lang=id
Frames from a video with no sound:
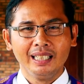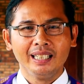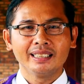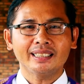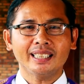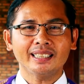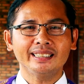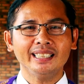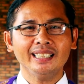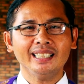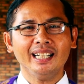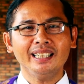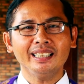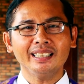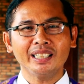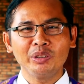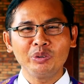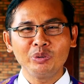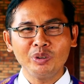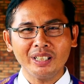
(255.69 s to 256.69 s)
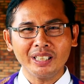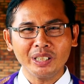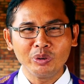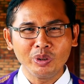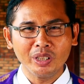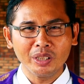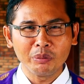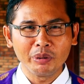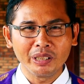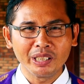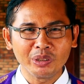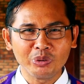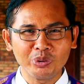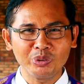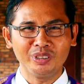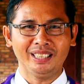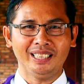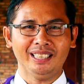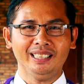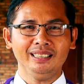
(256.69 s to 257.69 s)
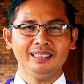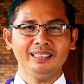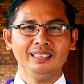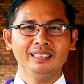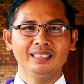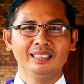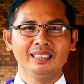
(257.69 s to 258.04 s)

Saksikan renungan-renungan berikutnya